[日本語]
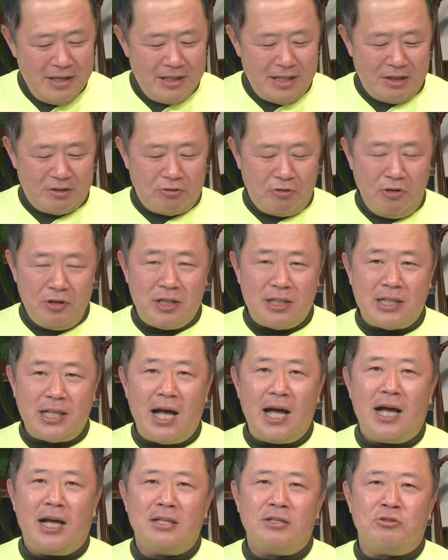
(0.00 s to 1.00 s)
らそういっ
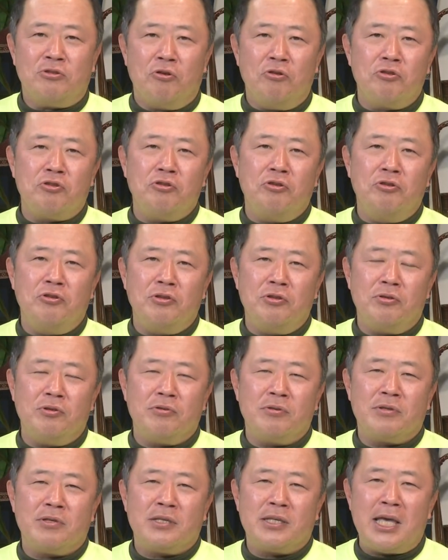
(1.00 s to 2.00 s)
た状況
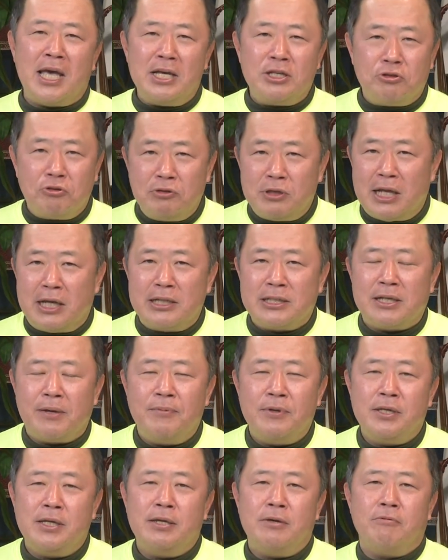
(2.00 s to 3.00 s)
を警鐘を鳴らすた
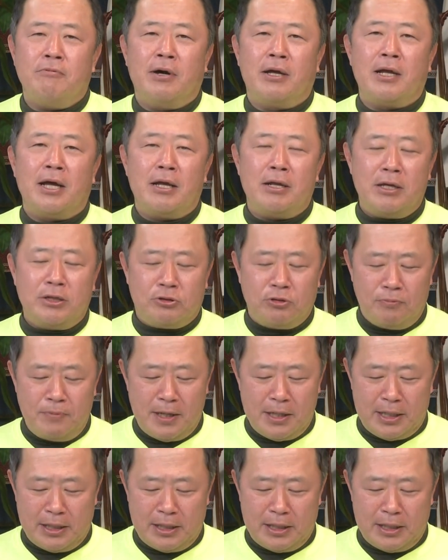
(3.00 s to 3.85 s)
めに我々は署名